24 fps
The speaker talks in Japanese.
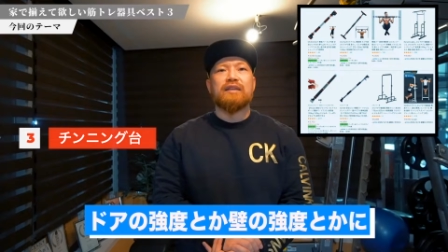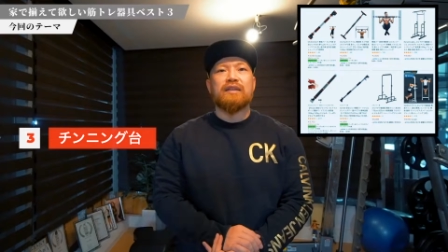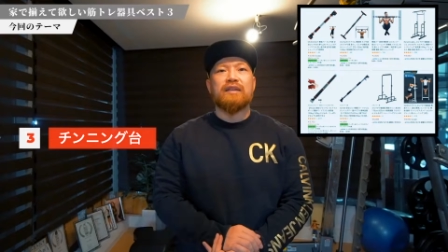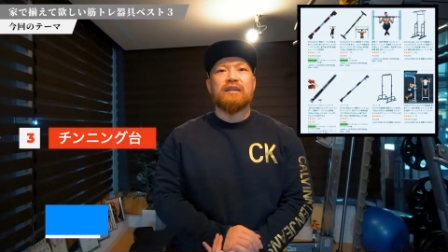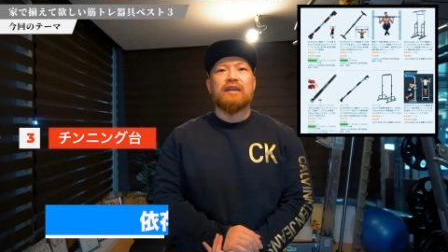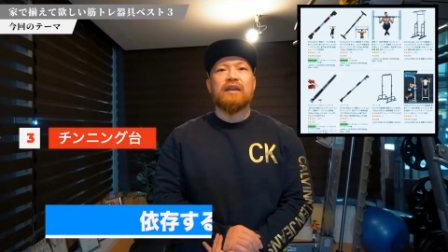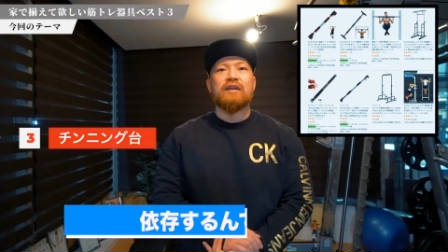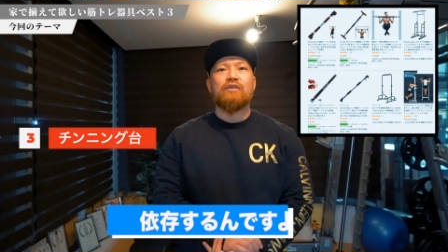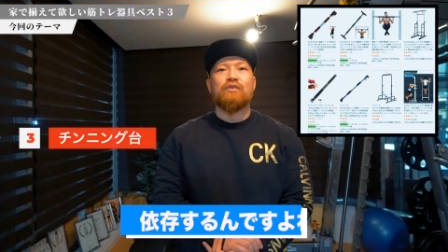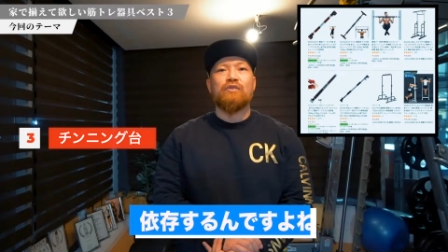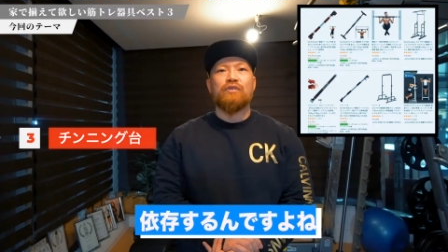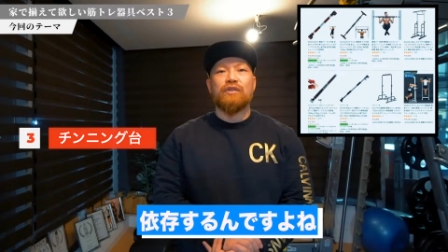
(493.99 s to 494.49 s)
に
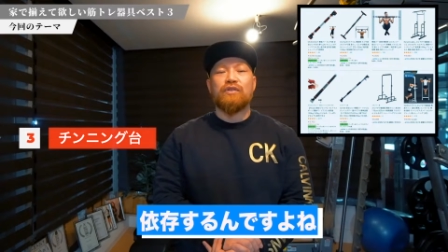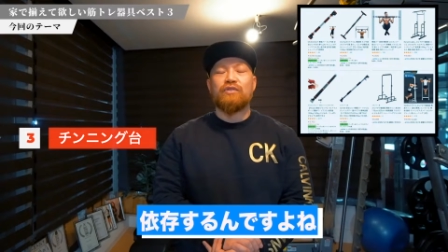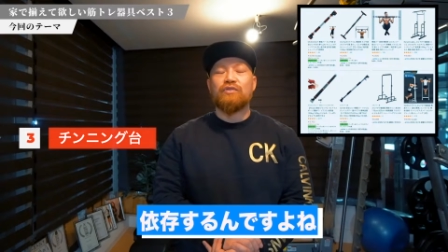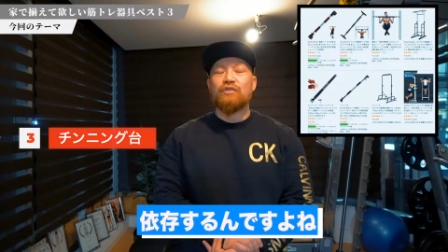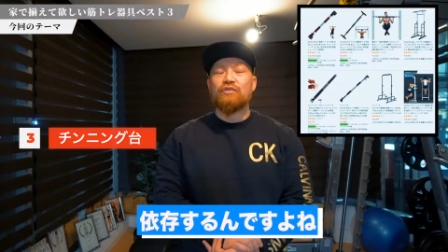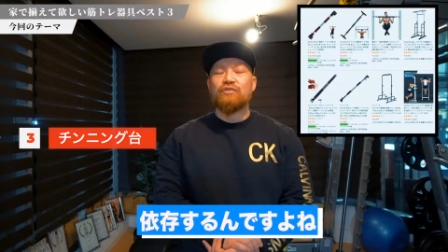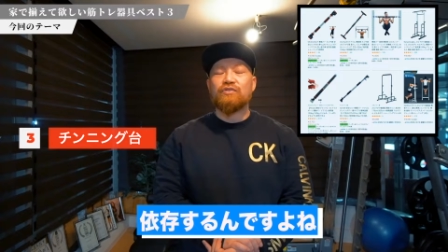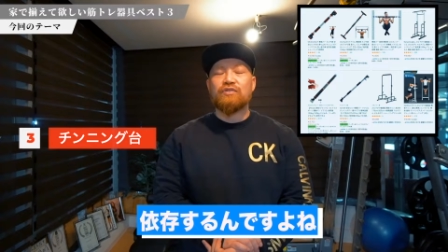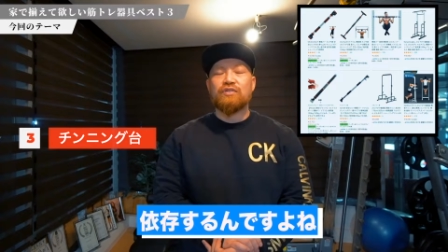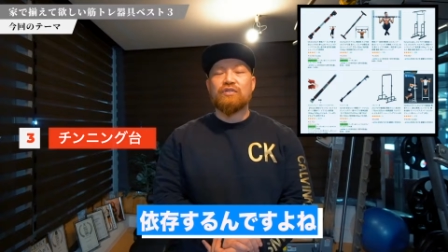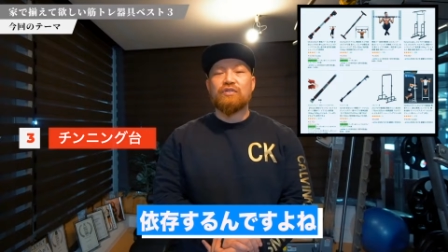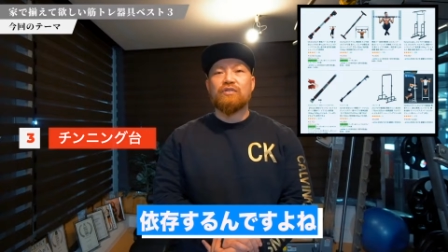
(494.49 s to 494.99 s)
結構依
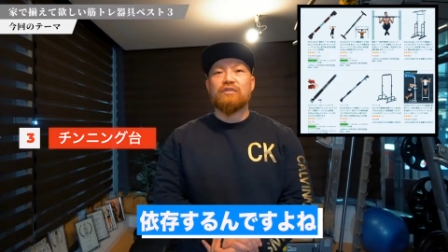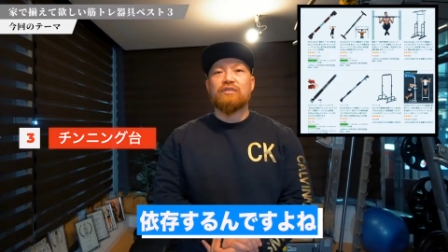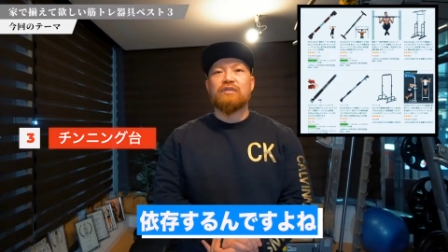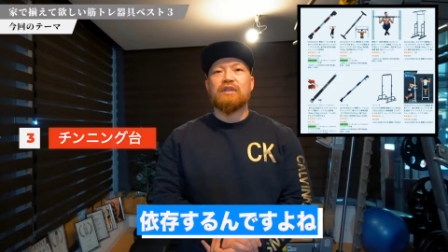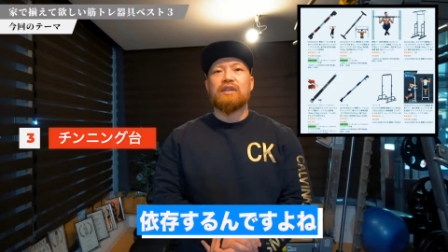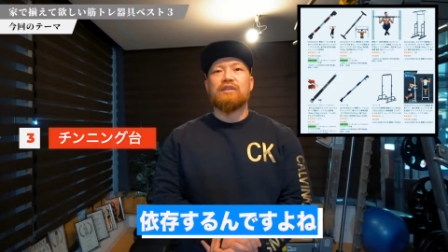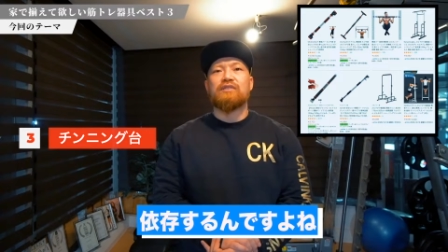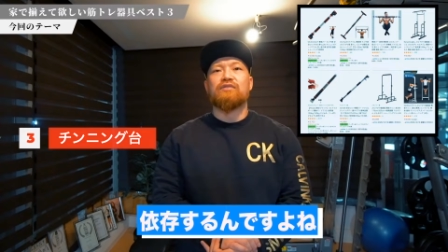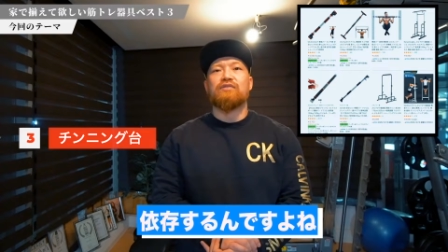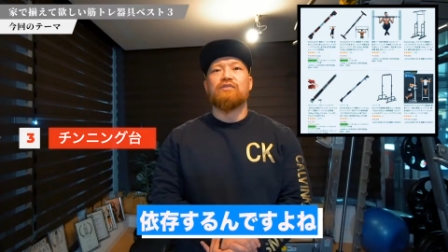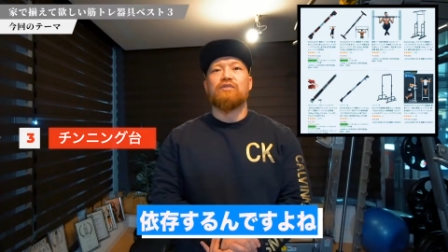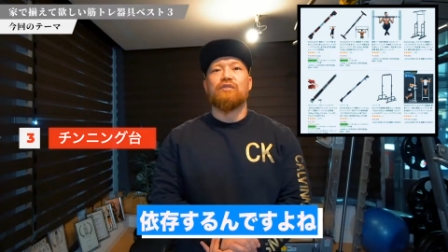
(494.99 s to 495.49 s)
存するん
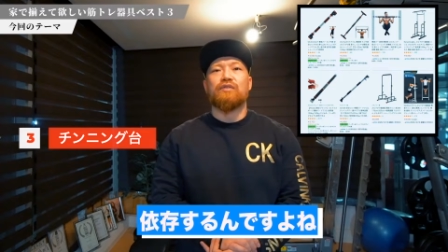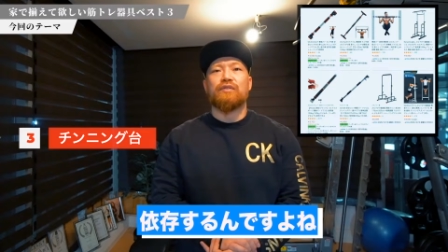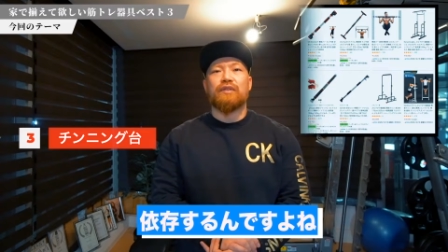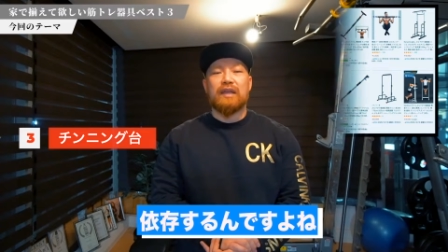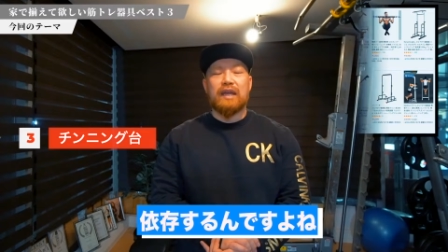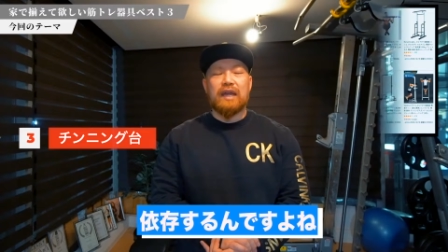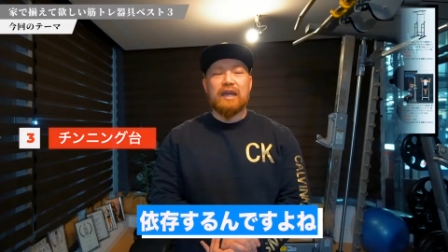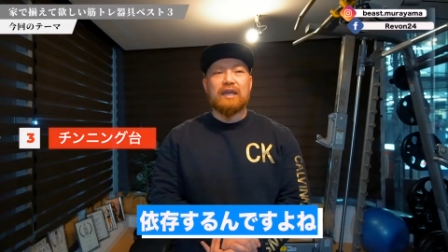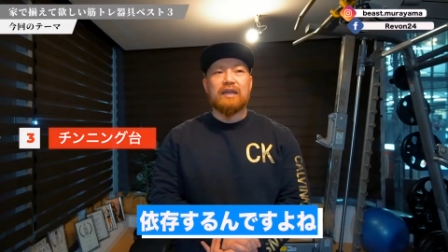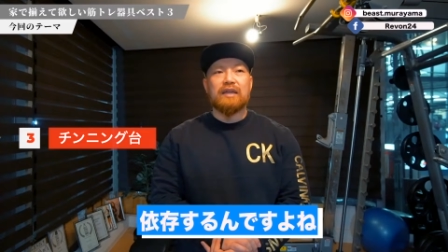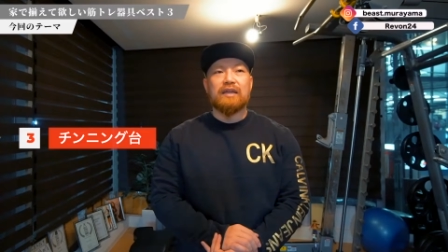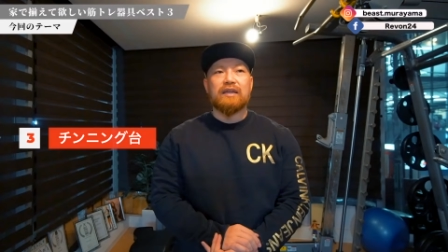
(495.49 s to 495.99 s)
ですよ
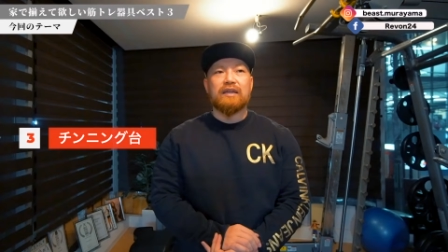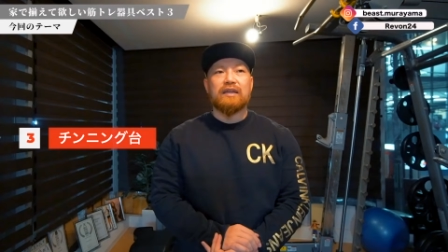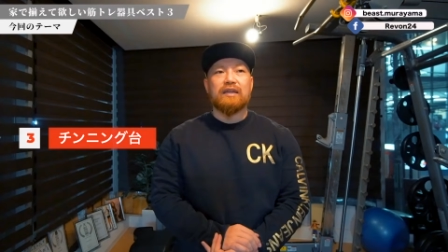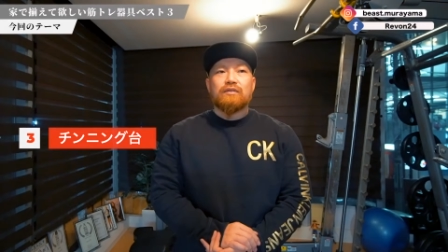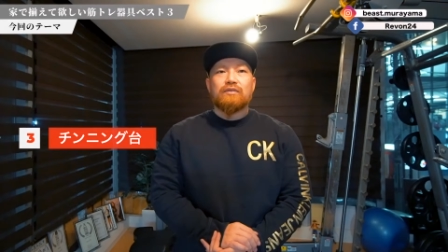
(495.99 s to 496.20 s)
ね